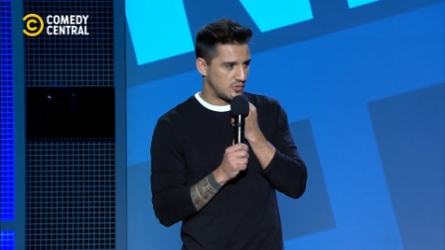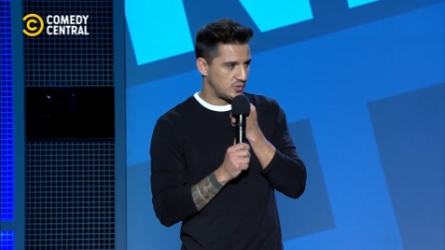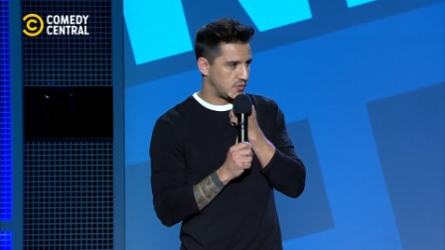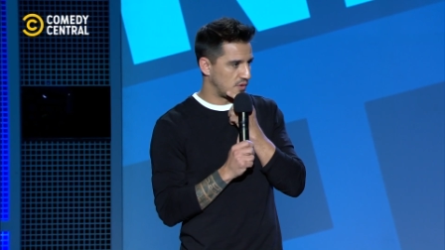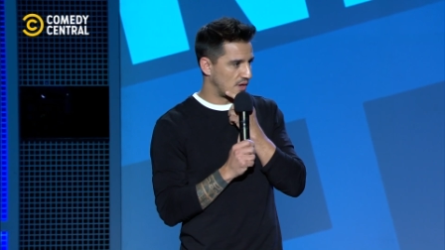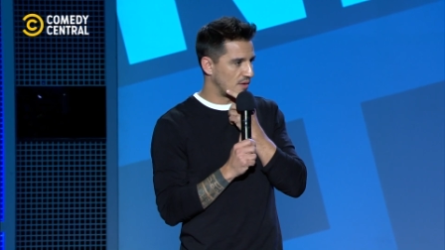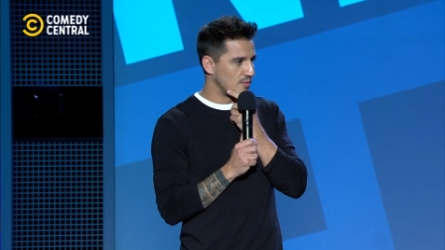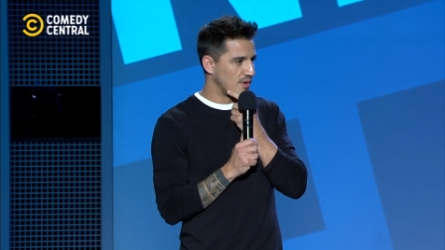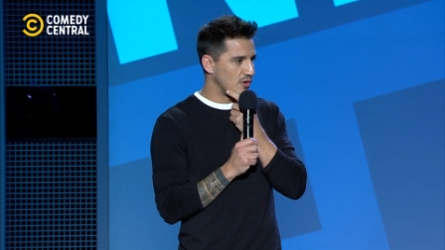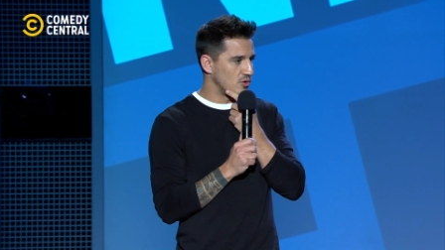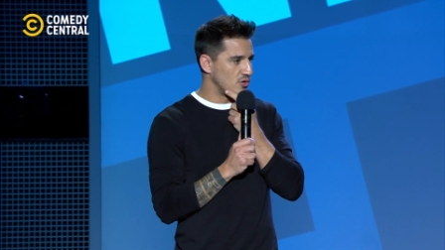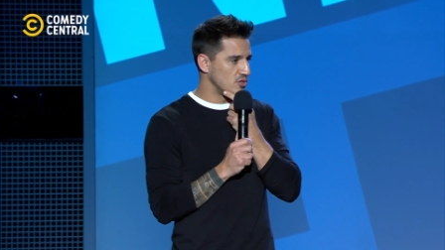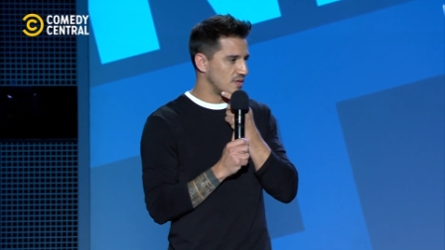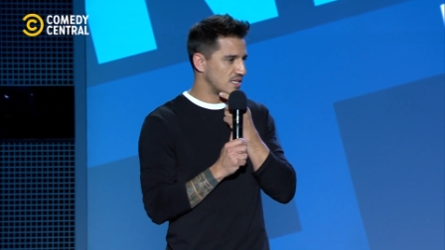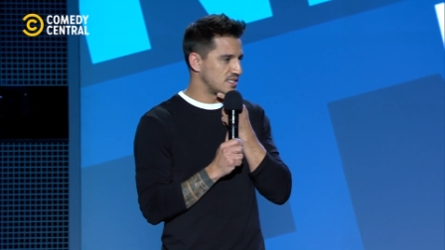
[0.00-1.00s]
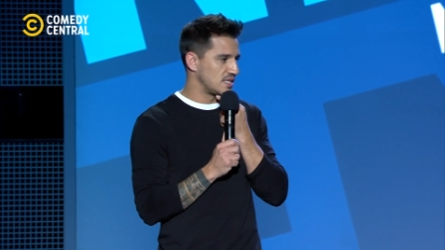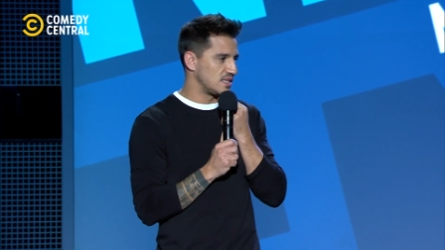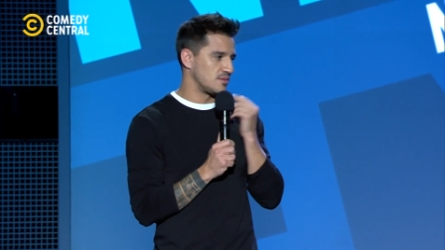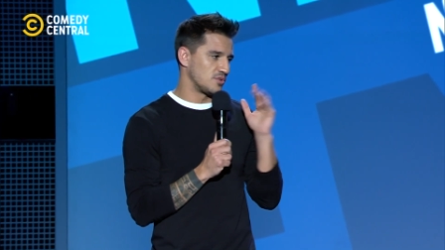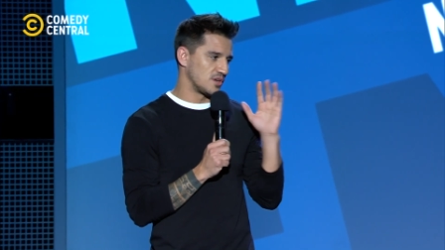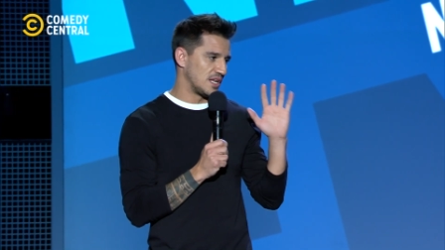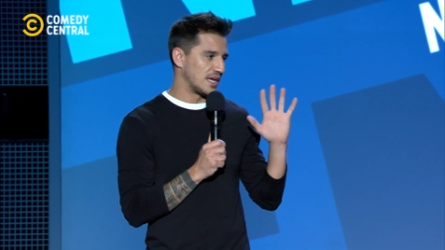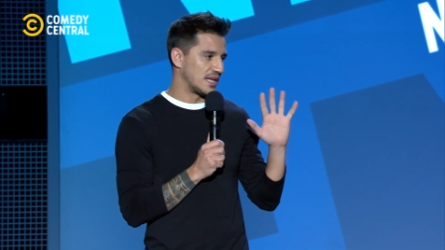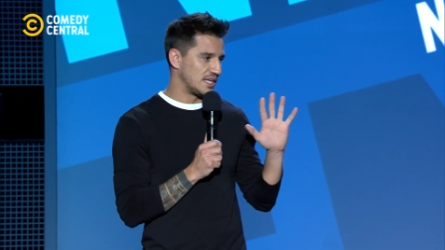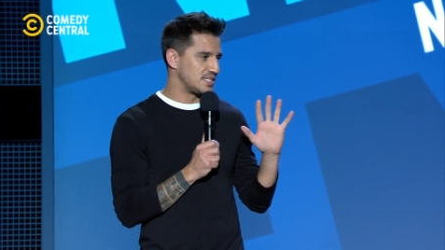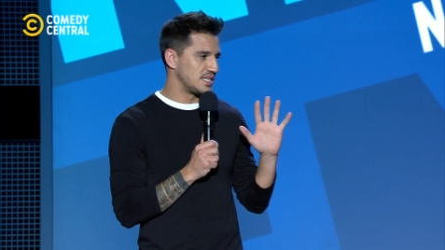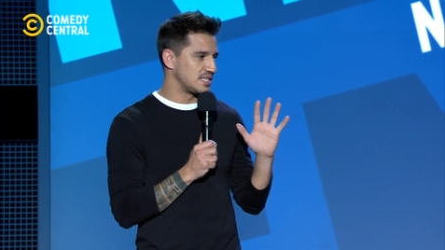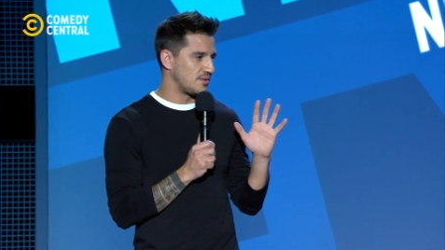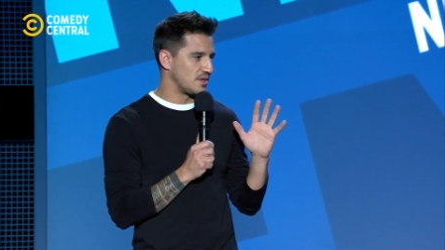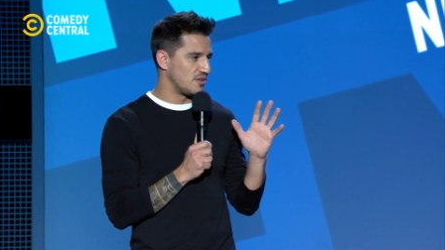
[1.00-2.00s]
uff, a mí me acojonó bastante, porque la
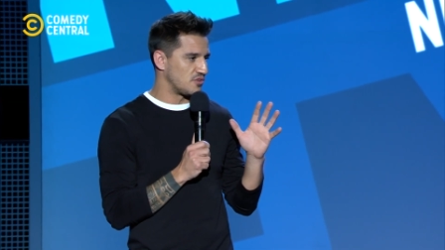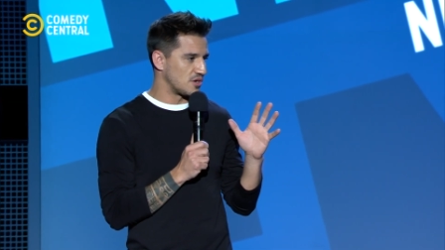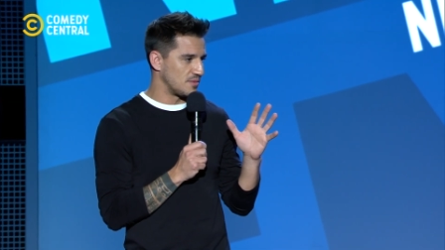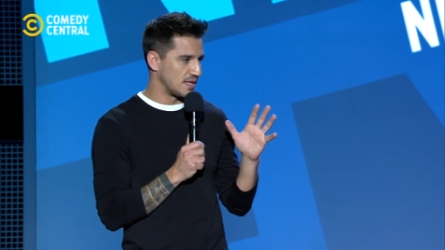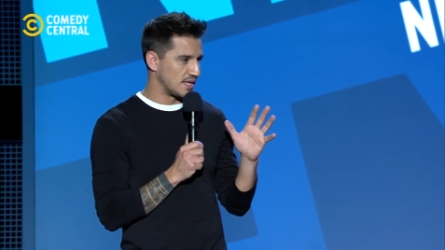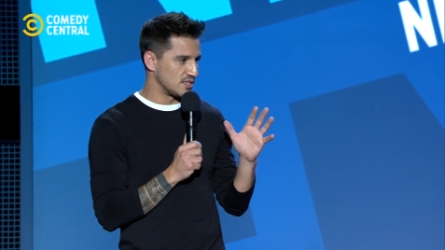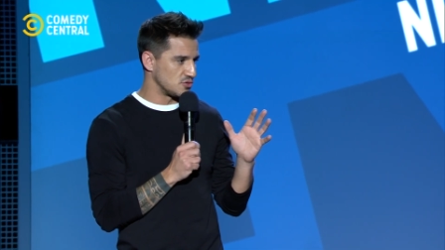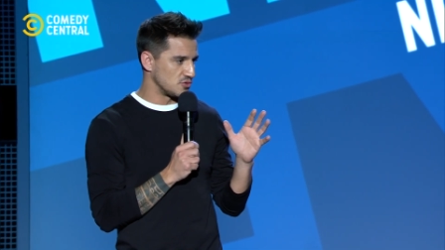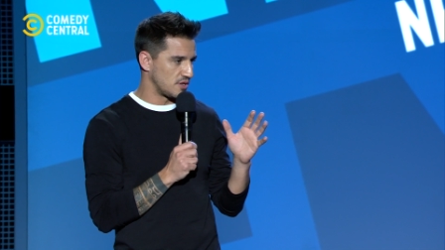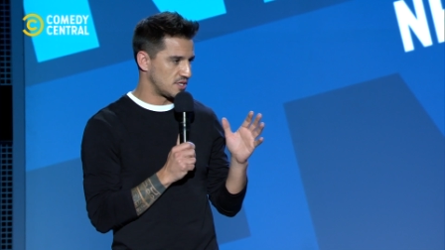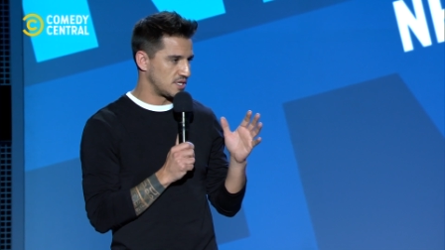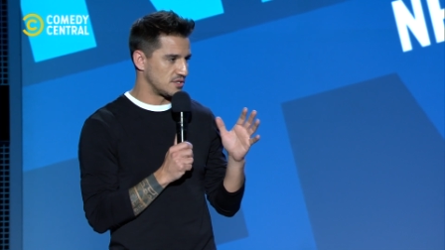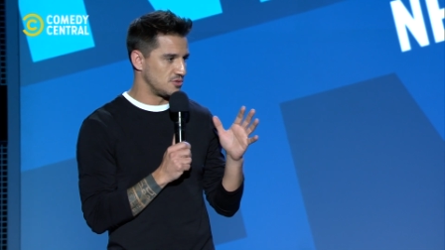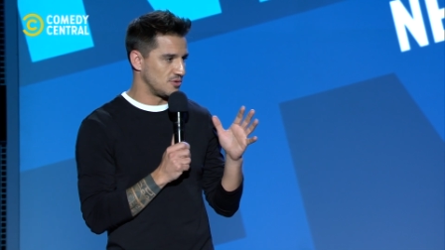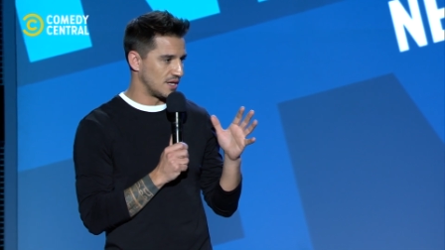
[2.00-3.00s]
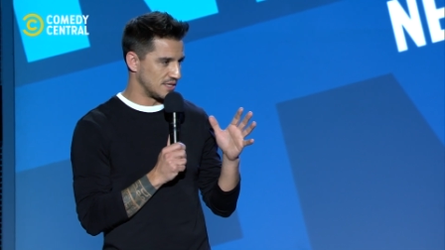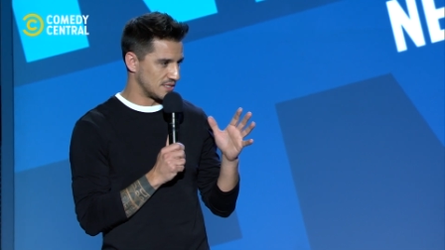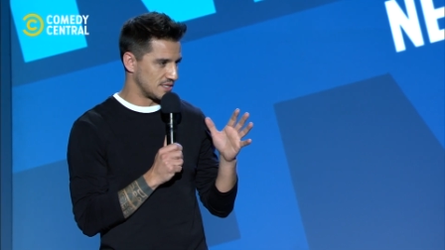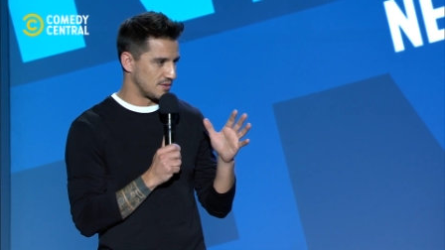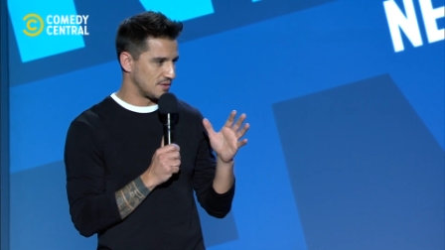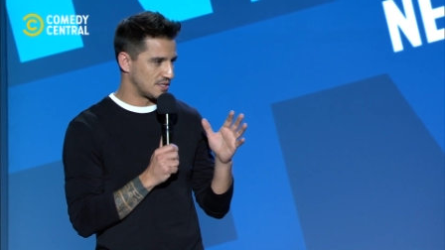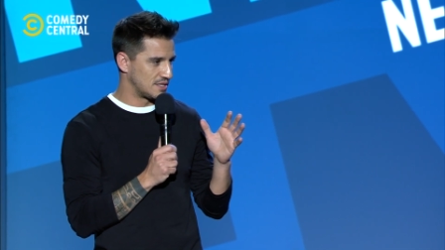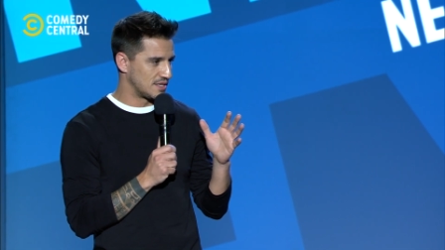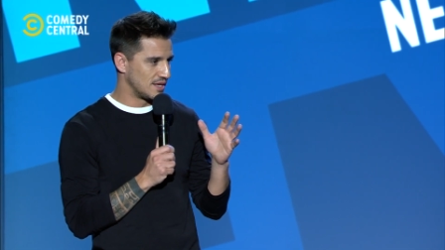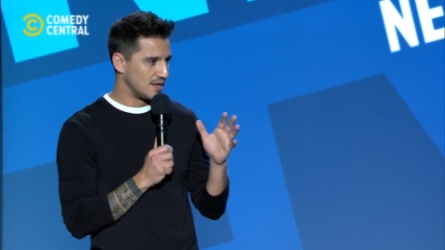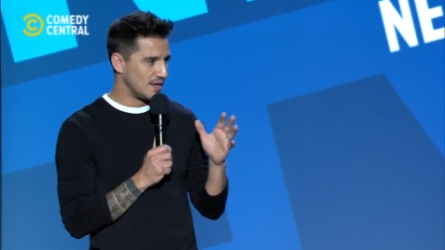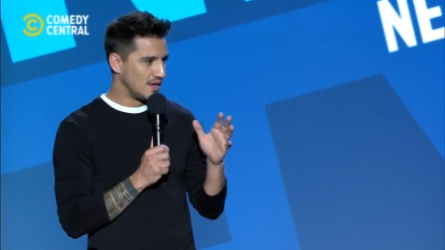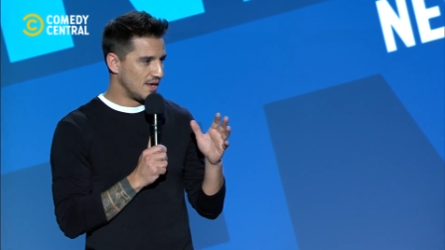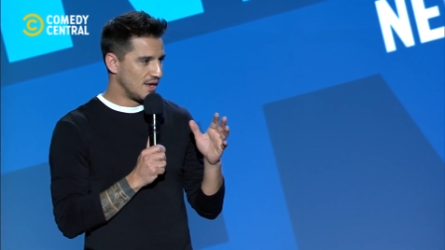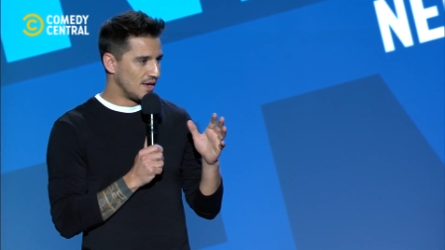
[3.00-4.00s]
iglesia sabe de enfermedades sexuales, ¿sabes?
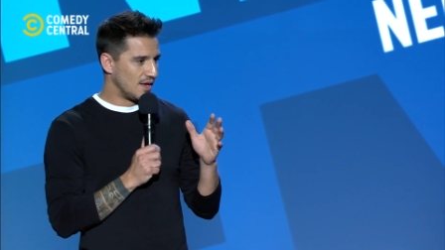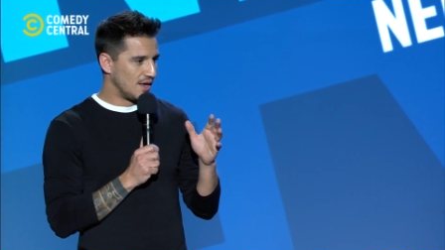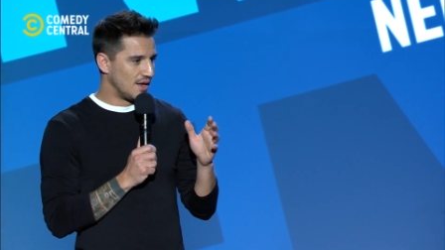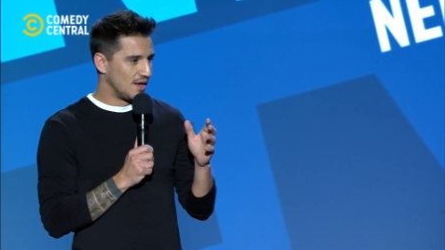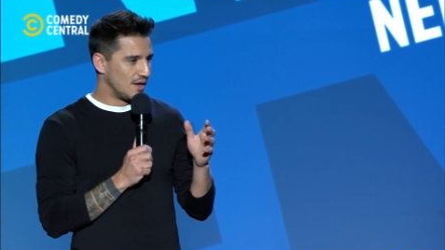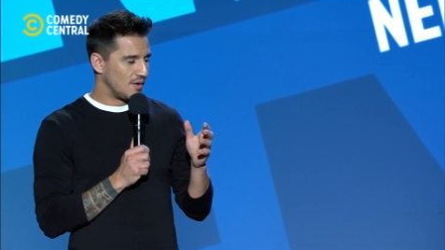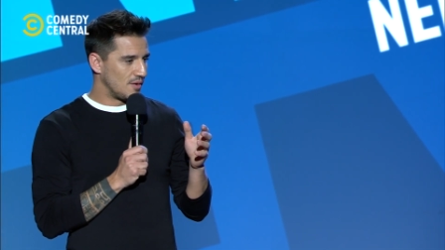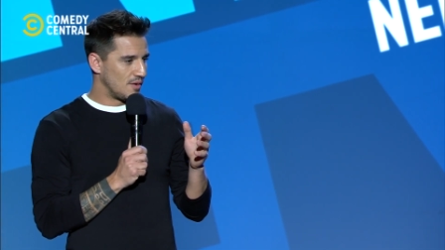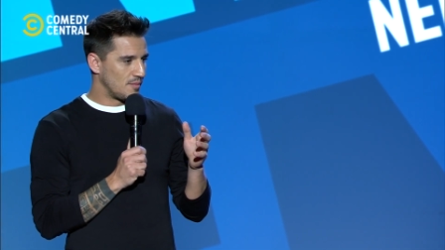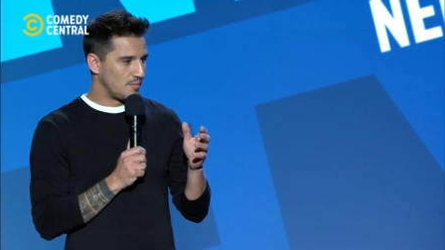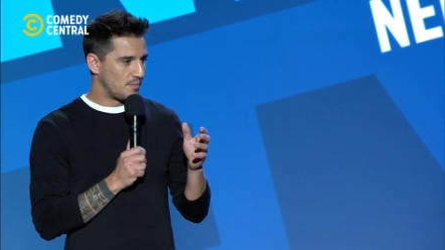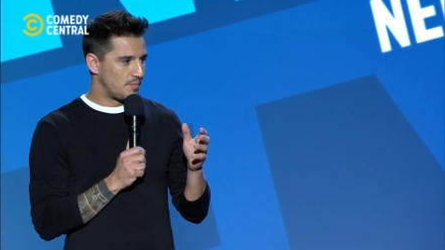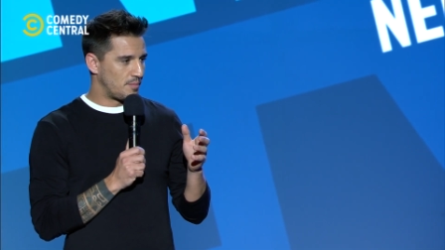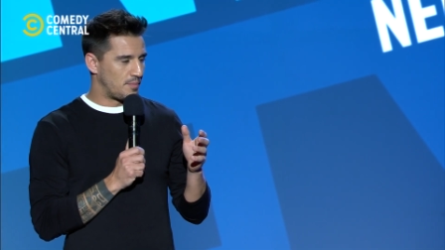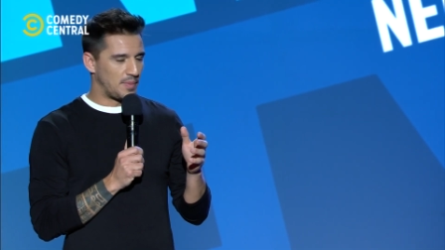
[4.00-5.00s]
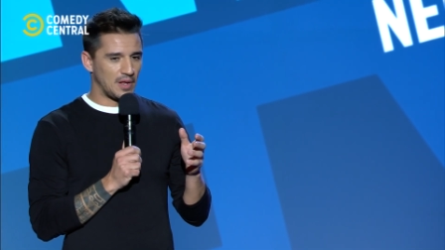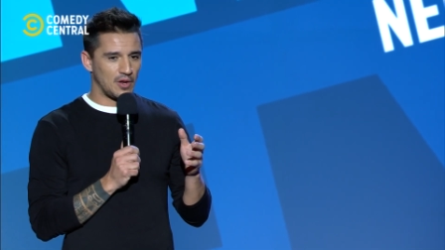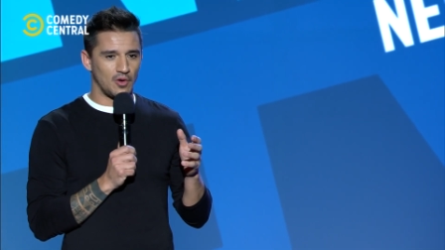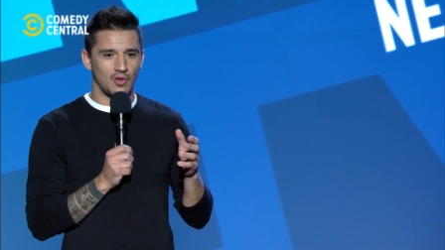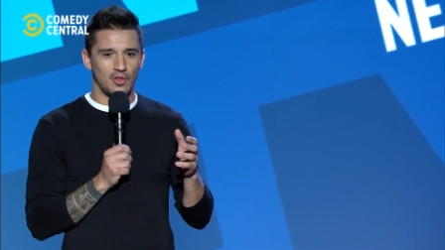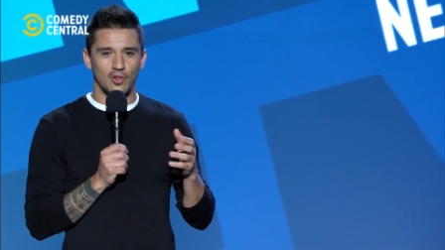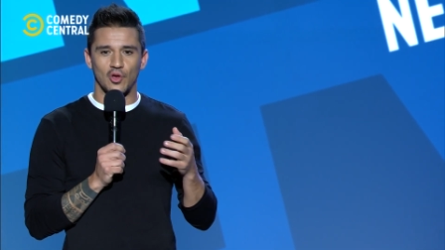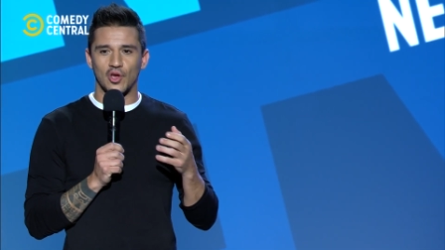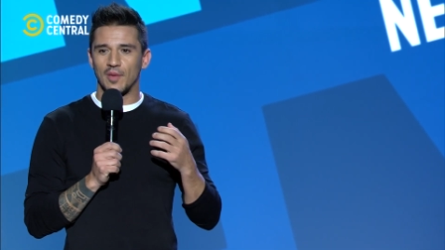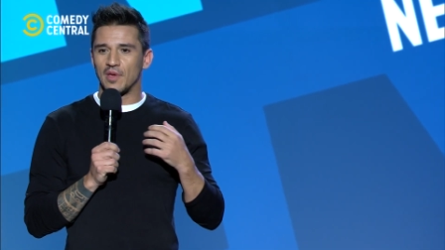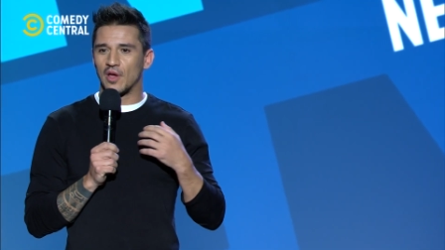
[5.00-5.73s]
Pero lo que